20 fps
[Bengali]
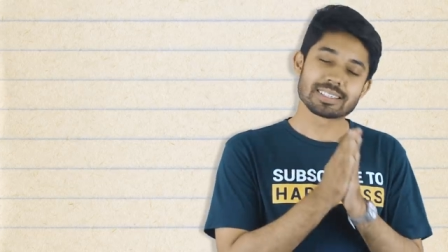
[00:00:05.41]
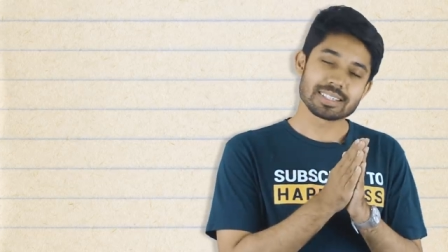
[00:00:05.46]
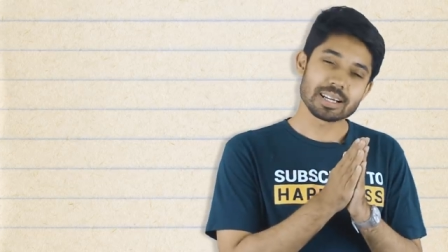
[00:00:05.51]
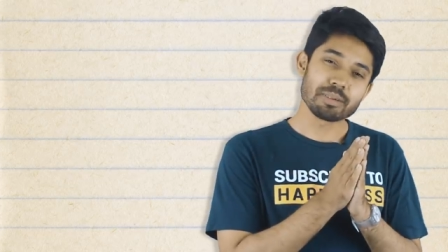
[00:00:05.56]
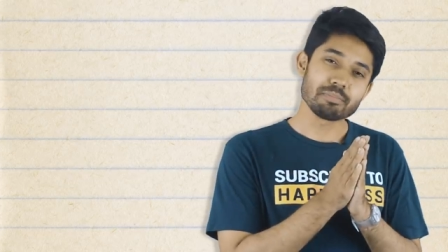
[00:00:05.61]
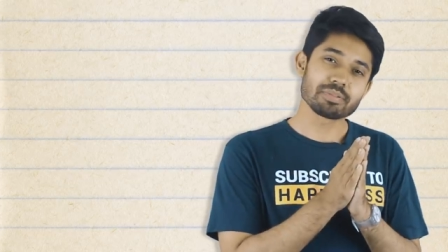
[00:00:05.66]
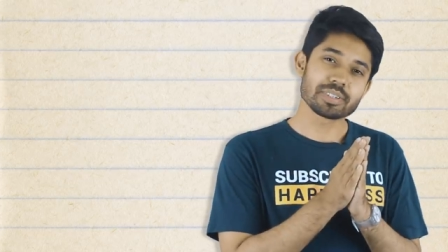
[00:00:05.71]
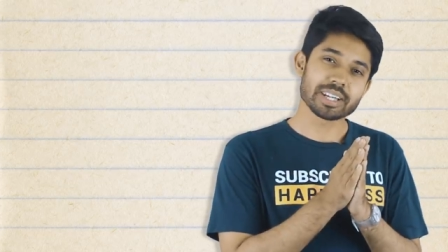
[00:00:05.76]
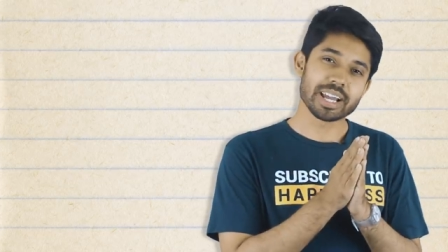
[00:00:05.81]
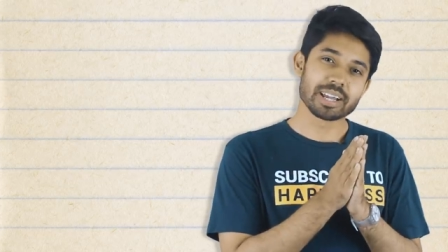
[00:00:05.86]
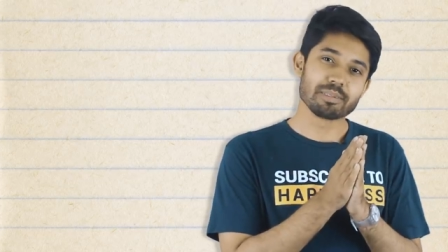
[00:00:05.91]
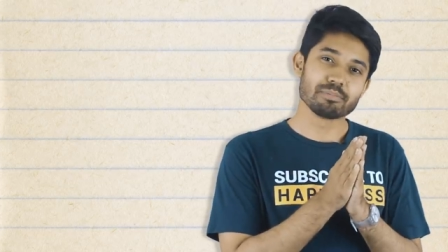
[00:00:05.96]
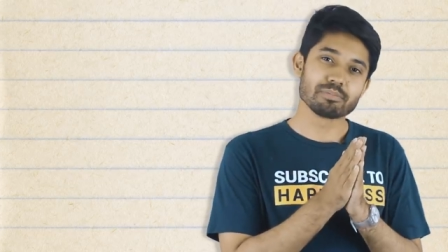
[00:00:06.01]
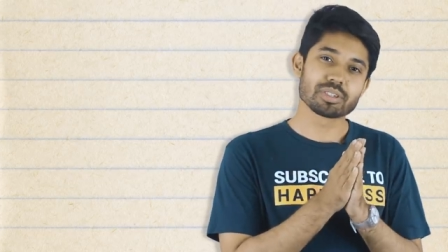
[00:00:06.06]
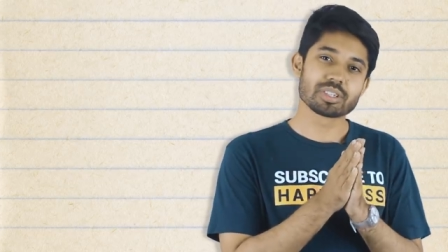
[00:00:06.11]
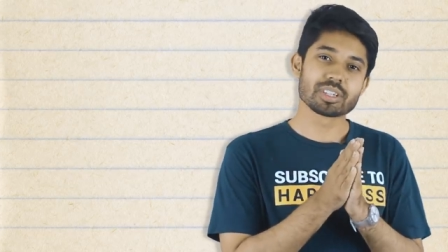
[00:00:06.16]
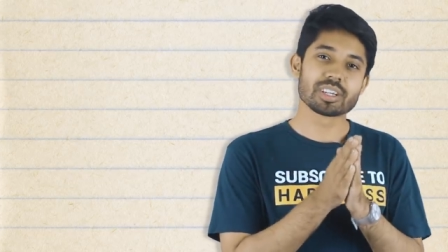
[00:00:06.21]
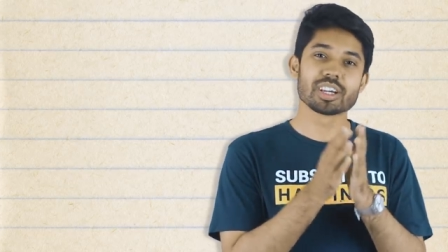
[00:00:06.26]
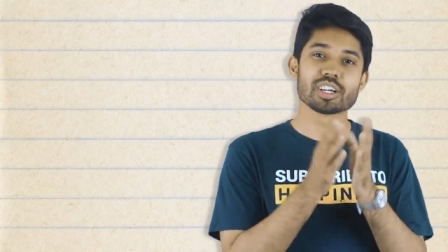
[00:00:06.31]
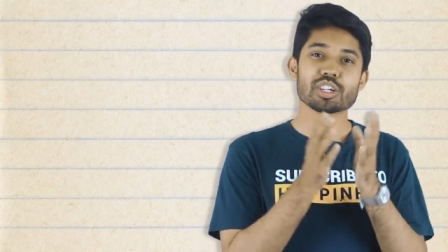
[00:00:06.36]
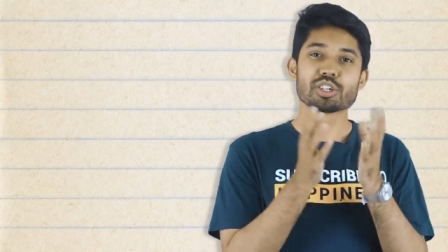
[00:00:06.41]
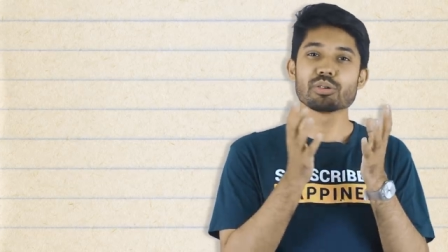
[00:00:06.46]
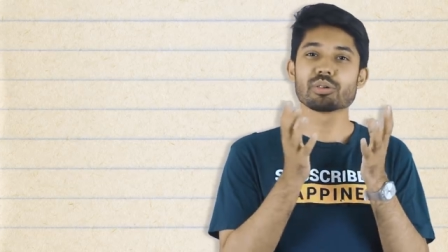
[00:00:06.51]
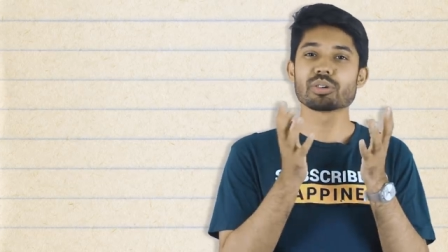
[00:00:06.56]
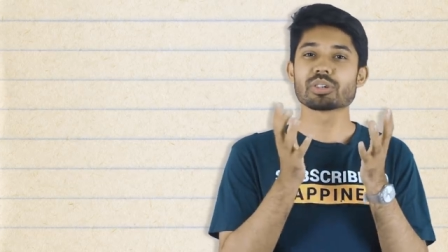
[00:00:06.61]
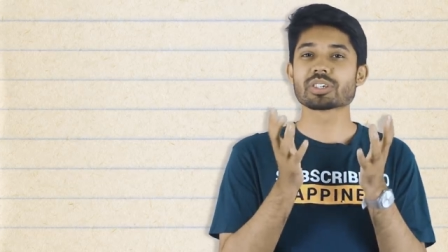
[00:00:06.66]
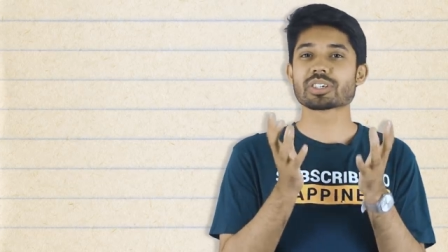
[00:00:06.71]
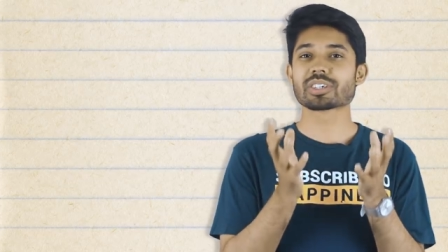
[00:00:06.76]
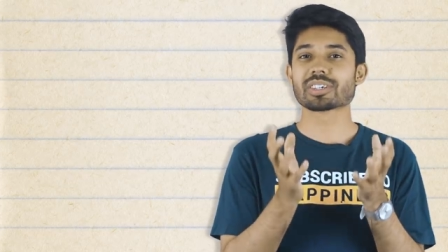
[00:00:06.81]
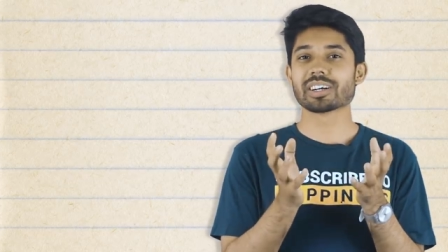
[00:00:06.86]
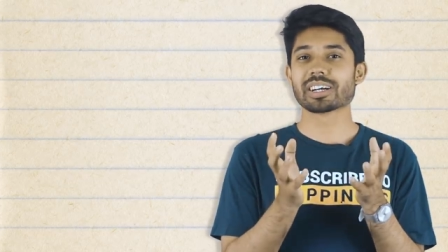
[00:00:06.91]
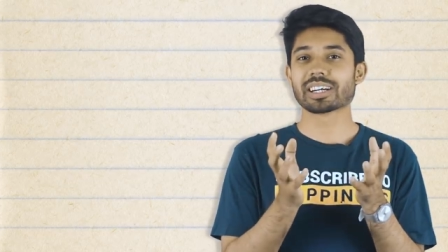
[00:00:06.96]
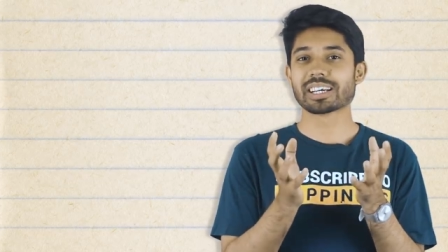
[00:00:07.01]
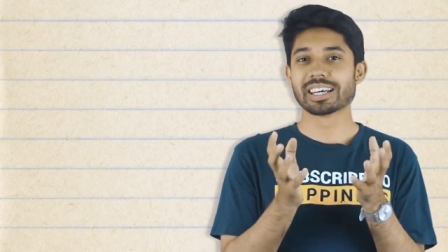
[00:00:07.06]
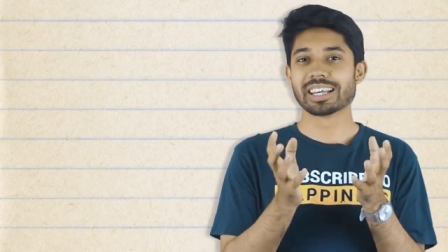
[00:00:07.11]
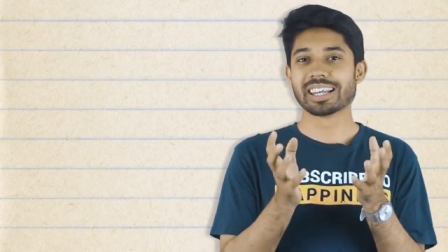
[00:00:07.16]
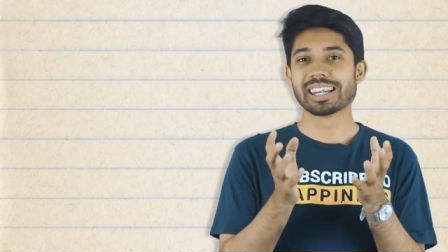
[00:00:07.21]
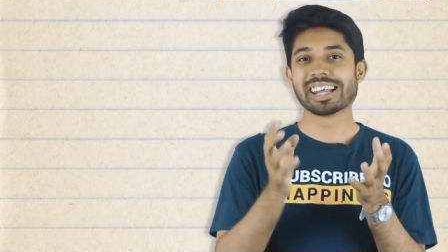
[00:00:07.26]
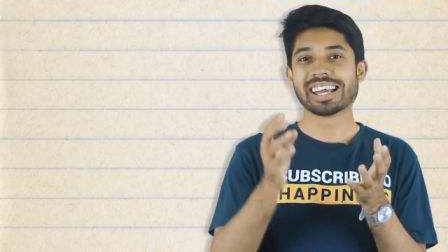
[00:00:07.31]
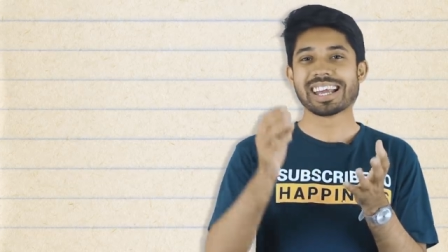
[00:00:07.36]
সামটাইমস ইয়োর
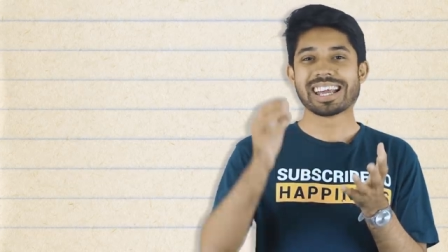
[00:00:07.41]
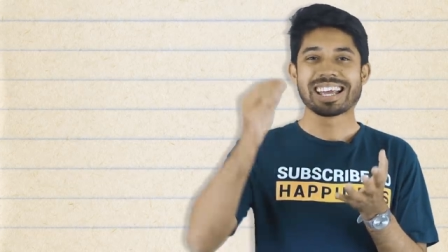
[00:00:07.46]
সার্কেল